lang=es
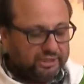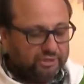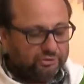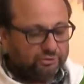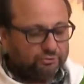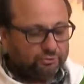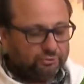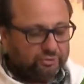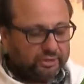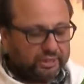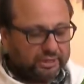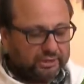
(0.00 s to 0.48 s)
en
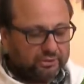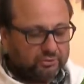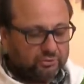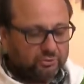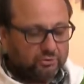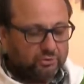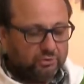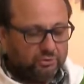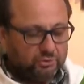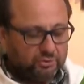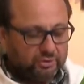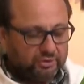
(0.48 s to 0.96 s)
su
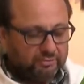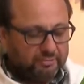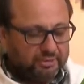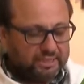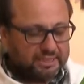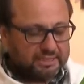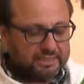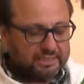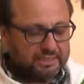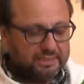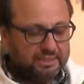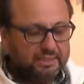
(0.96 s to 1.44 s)
trato con los
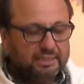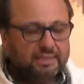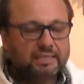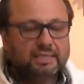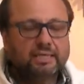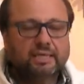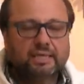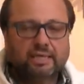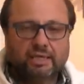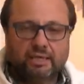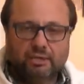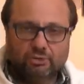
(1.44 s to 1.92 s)
demás
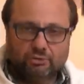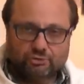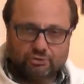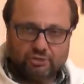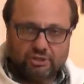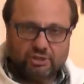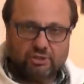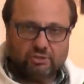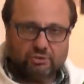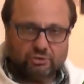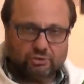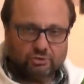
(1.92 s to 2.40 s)
que
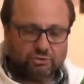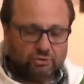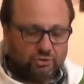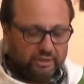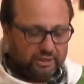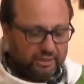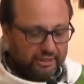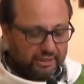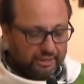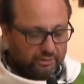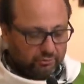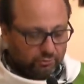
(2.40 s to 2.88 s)
los hijos
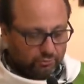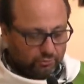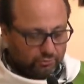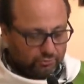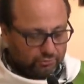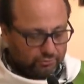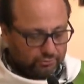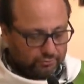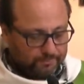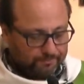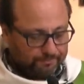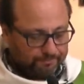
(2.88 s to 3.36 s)
de la
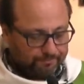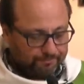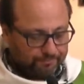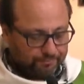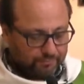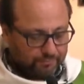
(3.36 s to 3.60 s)
luz.